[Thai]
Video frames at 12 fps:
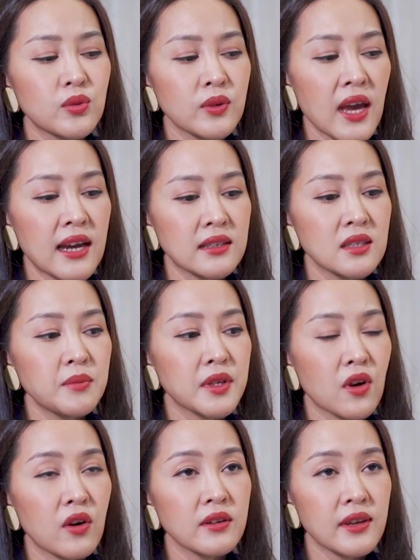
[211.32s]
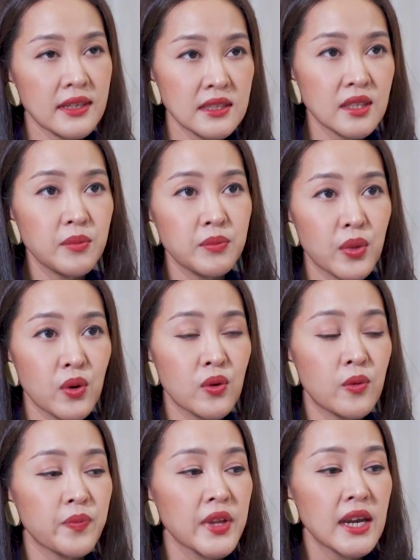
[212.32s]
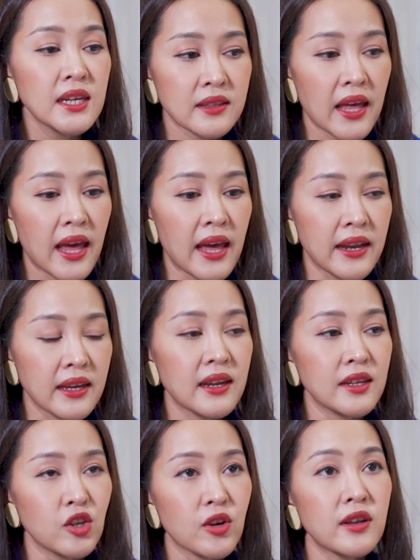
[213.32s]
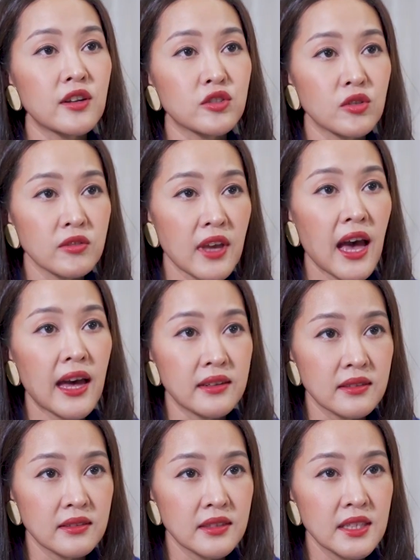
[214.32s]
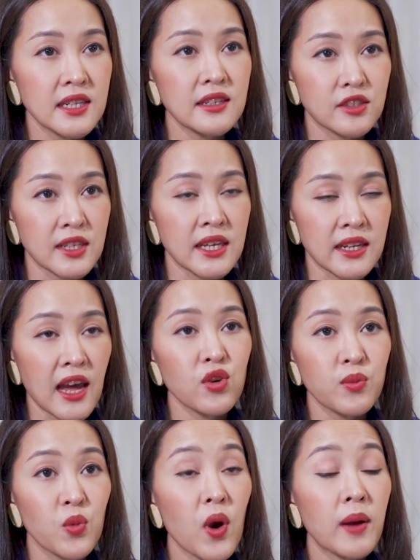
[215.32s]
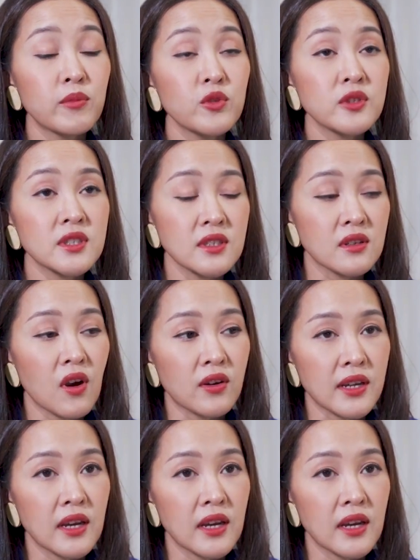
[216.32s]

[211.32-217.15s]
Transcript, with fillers: ทุกอย่างที่มันค่อนข้างซิมโพมแต่ในขณะเดียวกันเราต้องการที่เราจะเห็นอารมณ์ความรู้สึกของ